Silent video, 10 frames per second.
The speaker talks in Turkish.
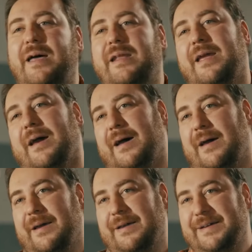der ya
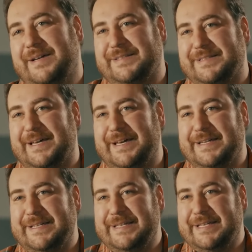kadına.
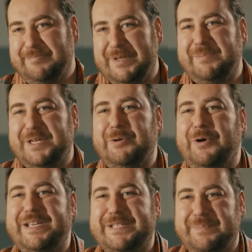Benimki de
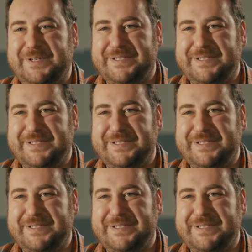o hesap